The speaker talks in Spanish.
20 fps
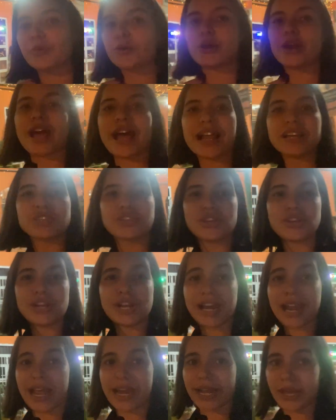por alto
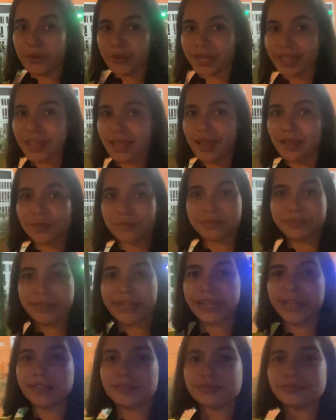la Navidad.
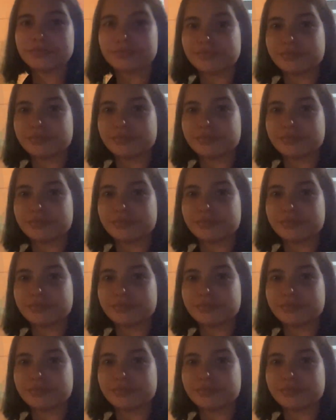Miren.